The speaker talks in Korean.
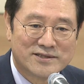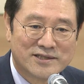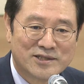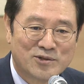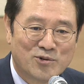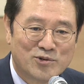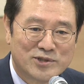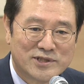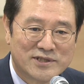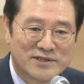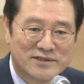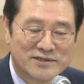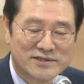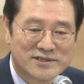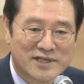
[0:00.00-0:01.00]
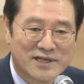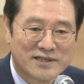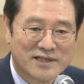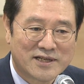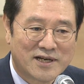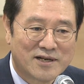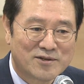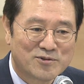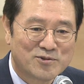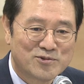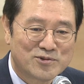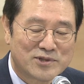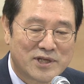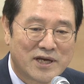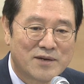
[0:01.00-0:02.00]
이번 압수수색을 통해서
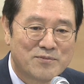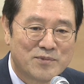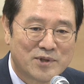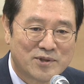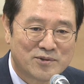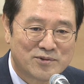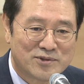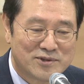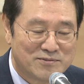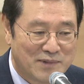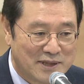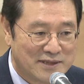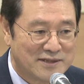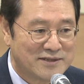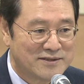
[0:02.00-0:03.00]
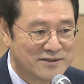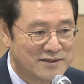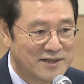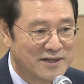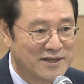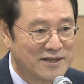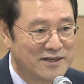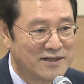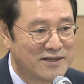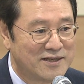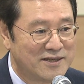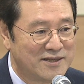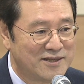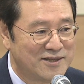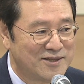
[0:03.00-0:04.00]
이용섭 광주시장이
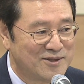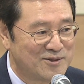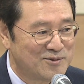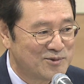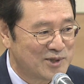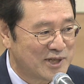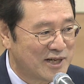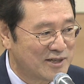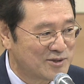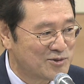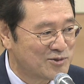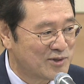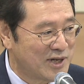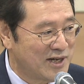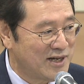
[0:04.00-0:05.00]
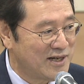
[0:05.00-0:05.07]
민간공원 특례 사업 우선 협상